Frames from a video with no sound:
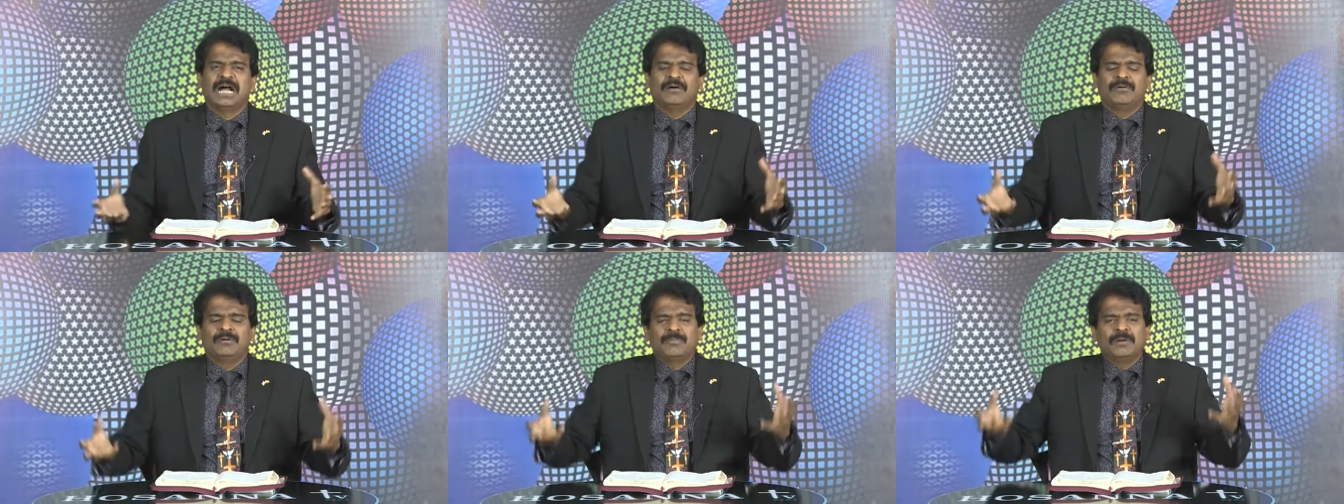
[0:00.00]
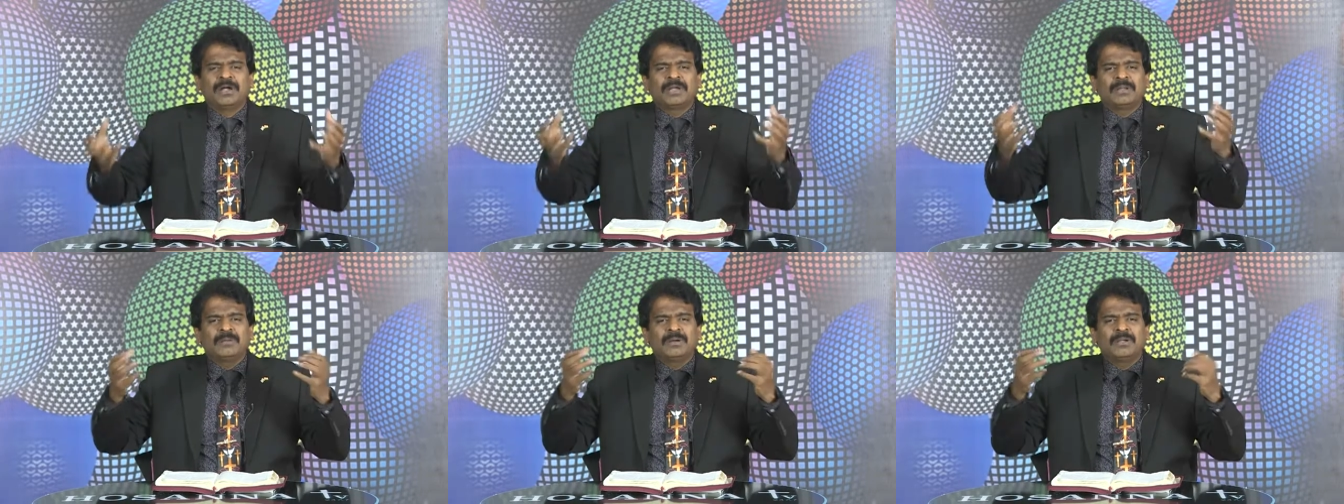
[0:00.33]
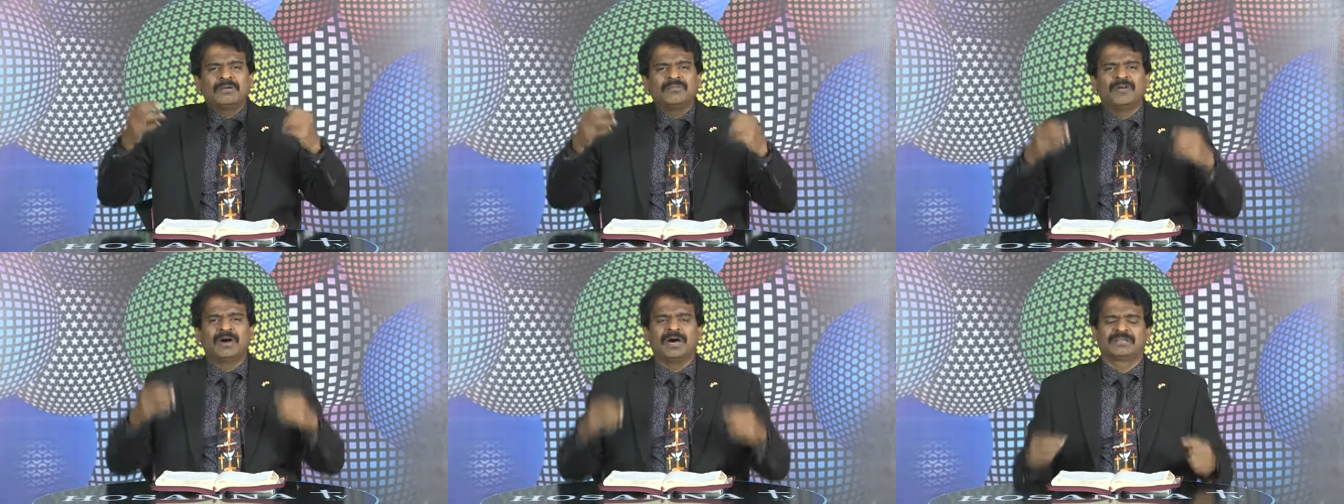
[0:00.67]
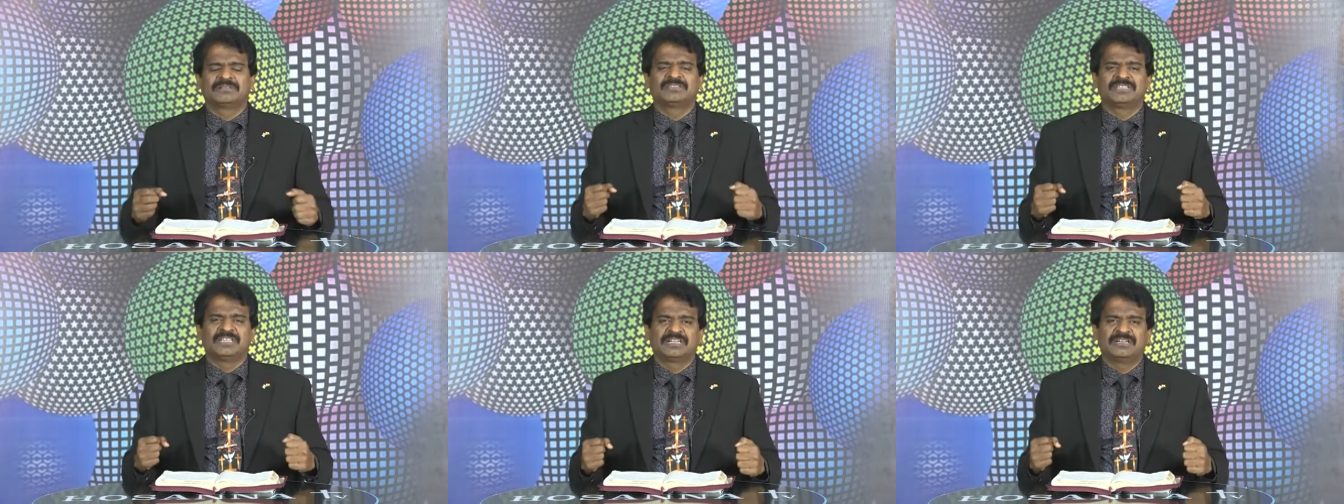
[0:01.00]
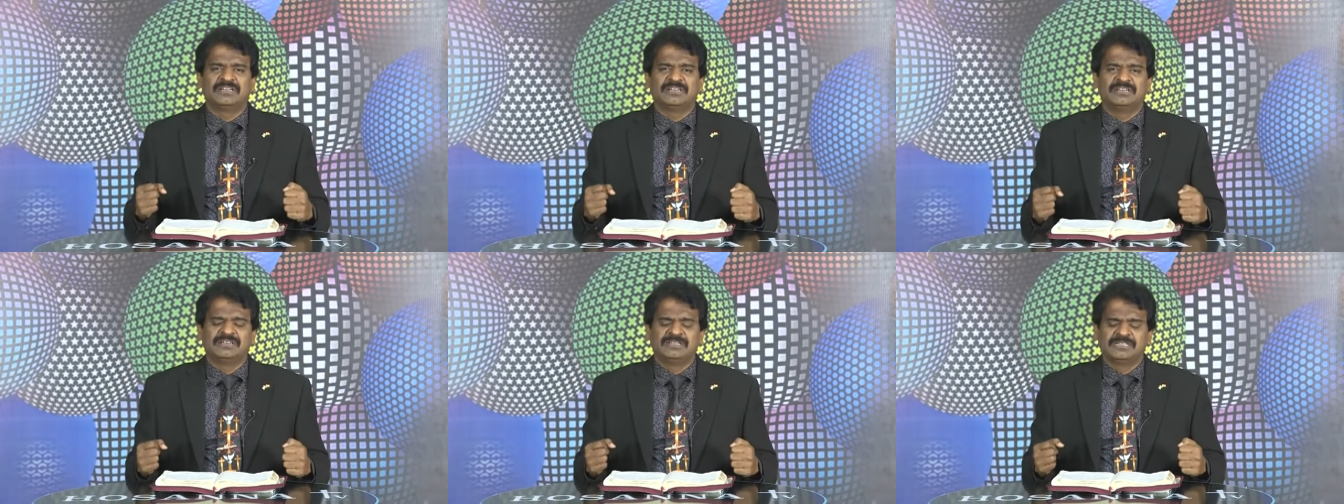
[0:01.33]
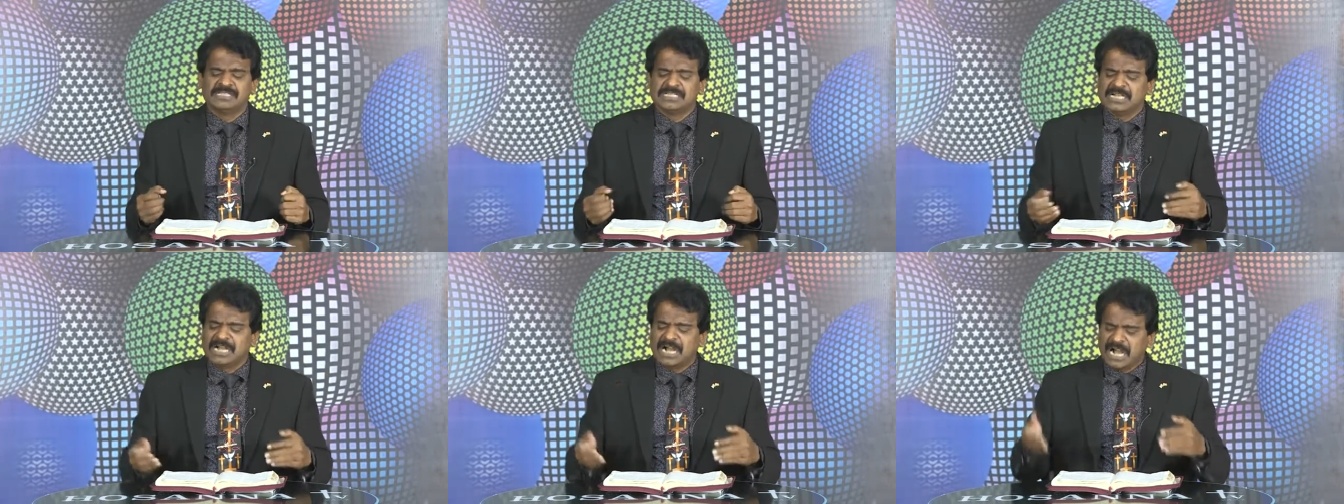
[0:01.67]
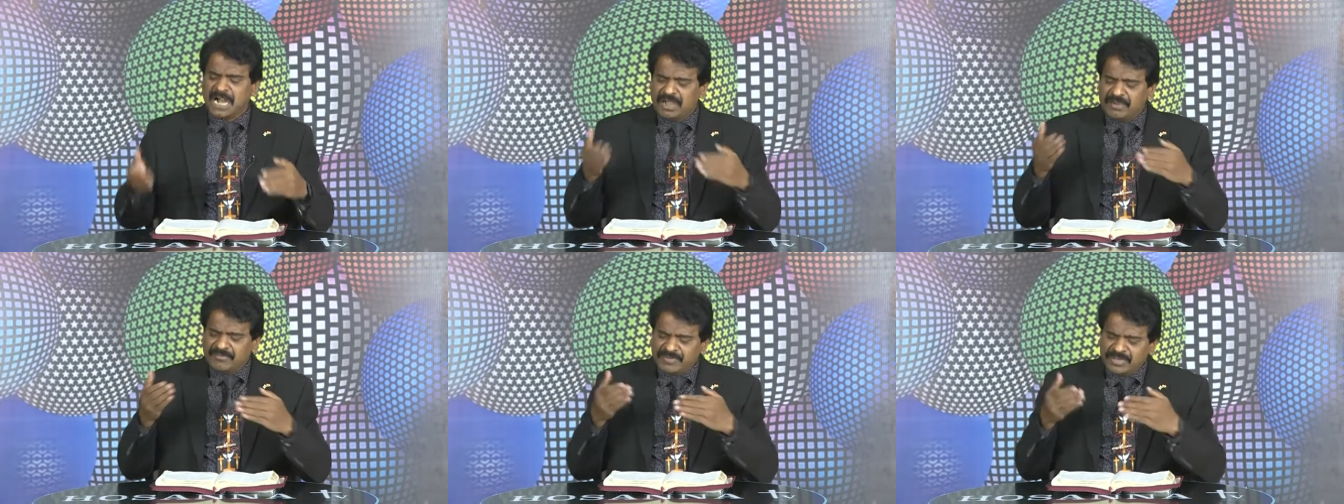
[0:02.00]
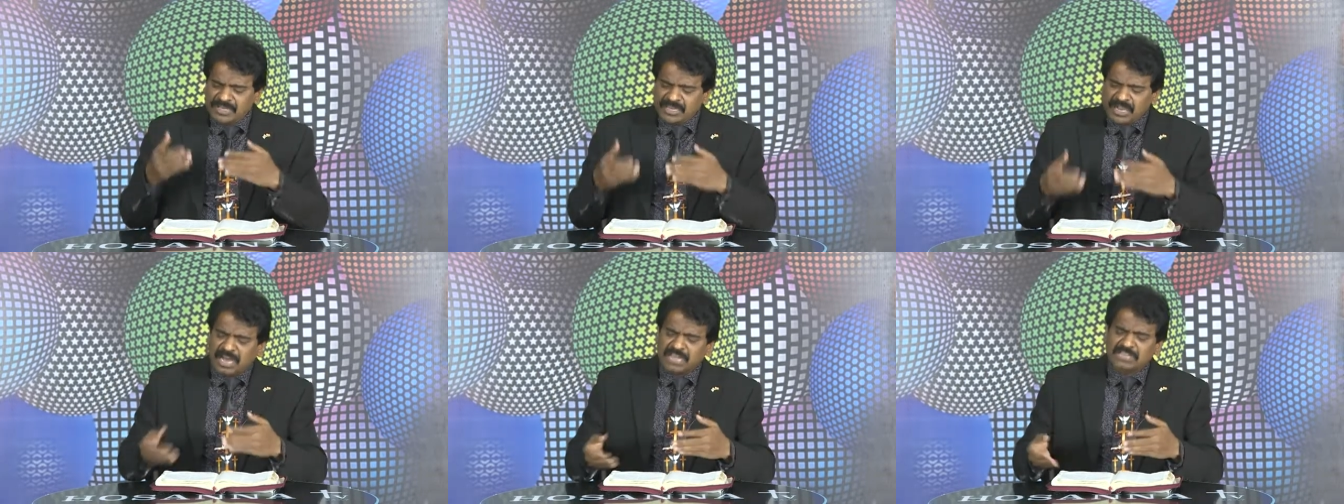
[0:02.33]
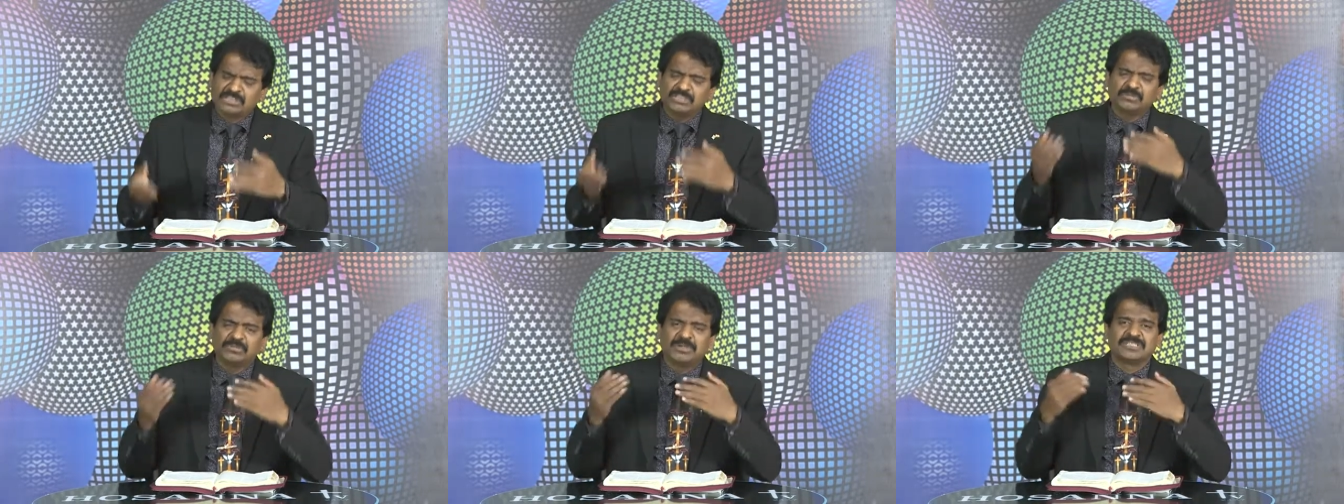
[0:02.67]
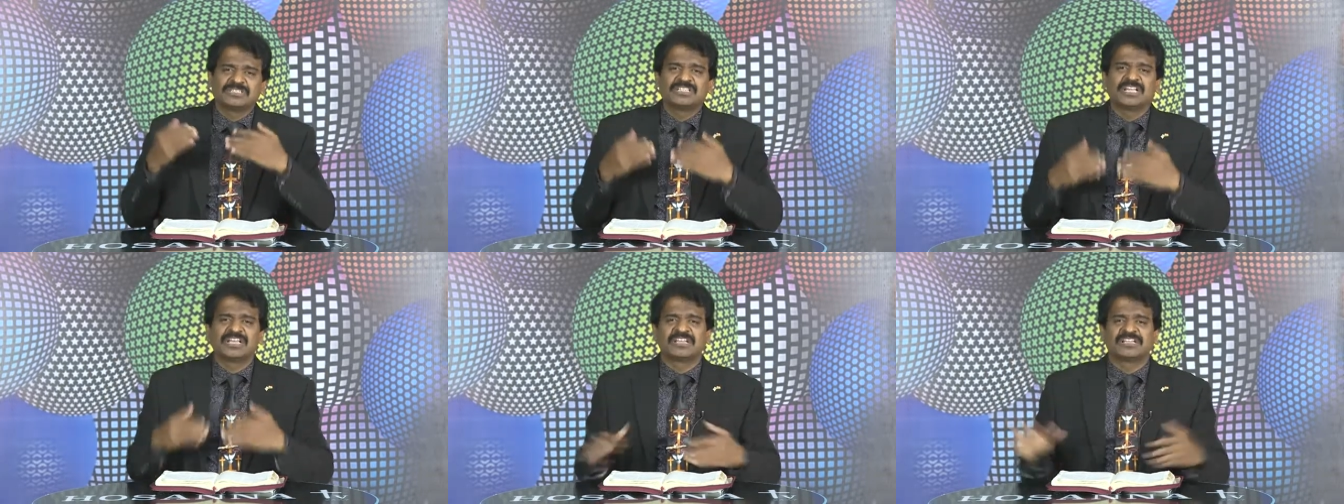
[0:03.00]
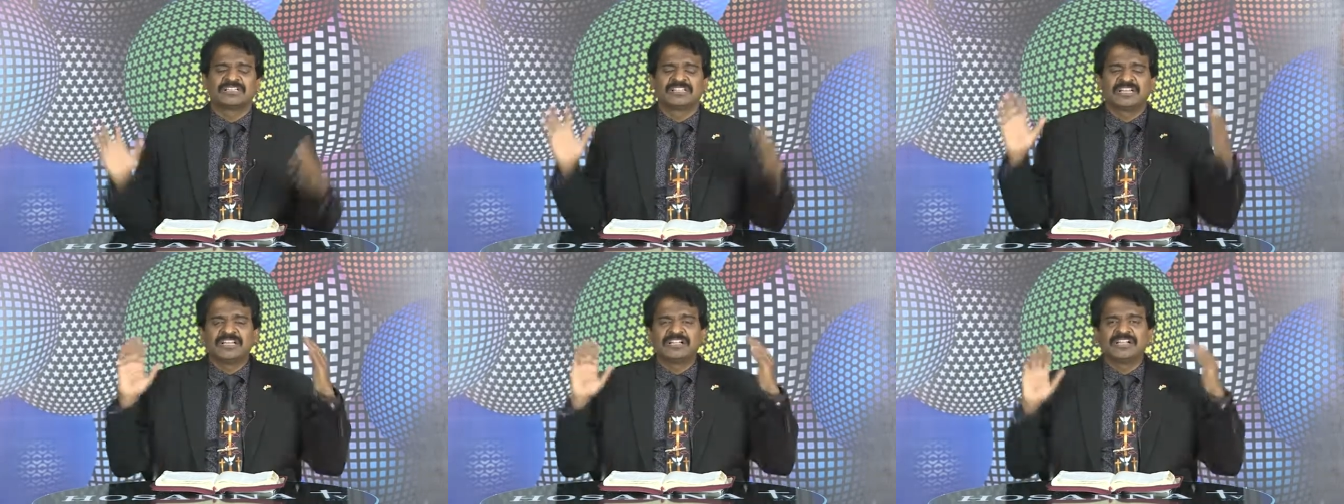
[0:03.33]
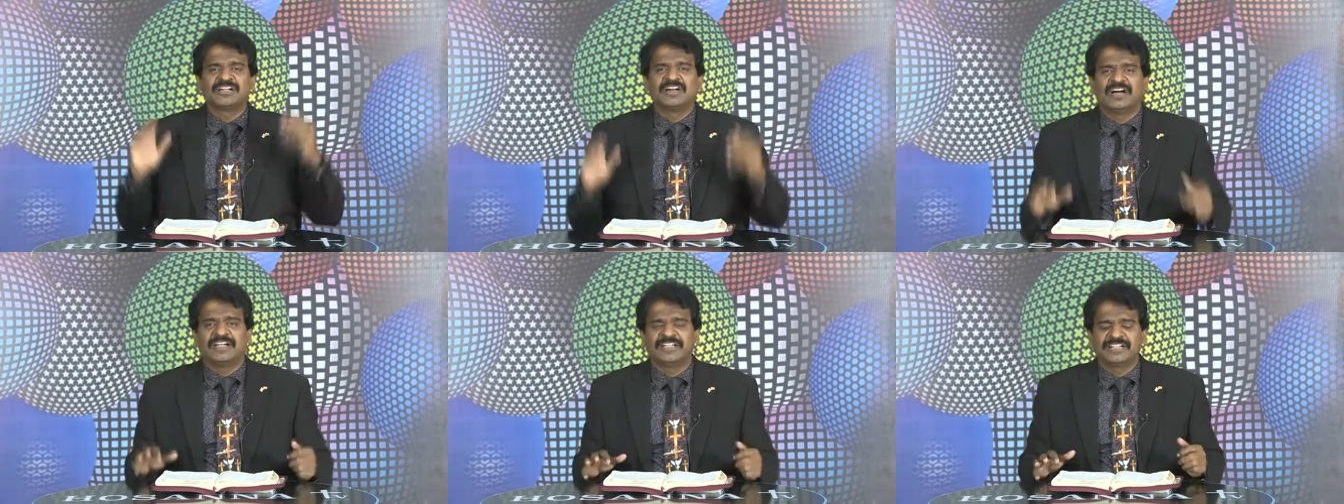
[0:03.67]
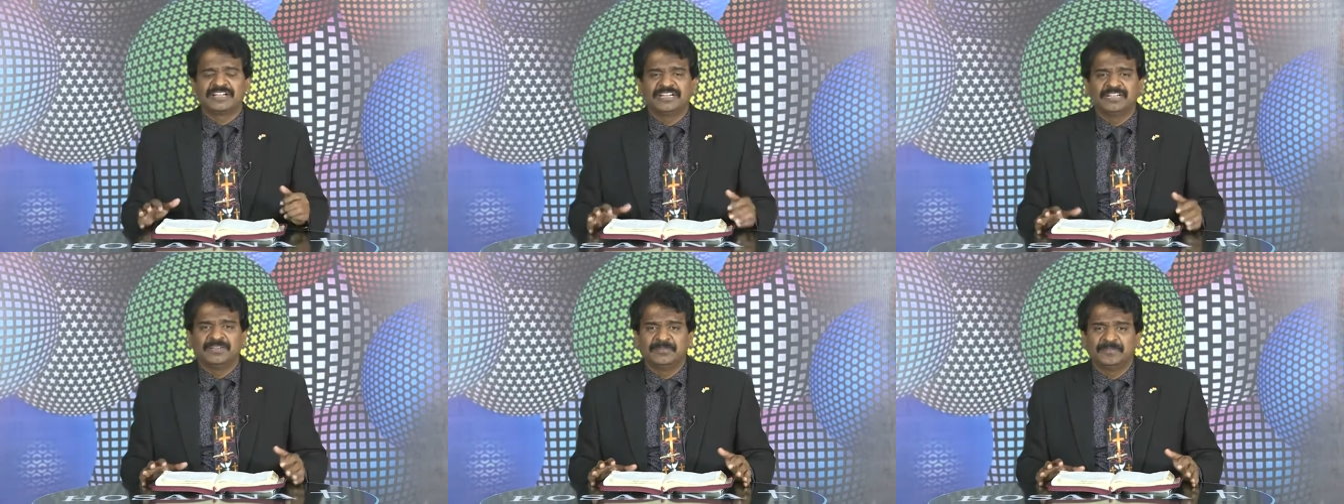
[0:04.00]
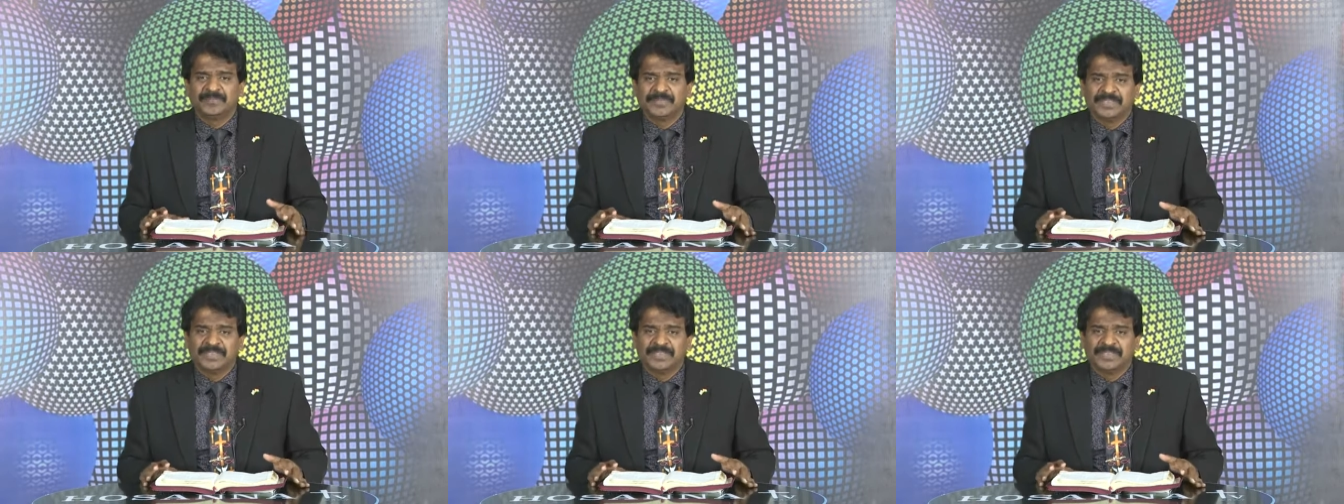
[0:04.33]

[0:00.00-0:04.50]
அவமானமான வார்த்தைகள் ஆவி ஆத்மா சரீரத்திலே காயங்கள்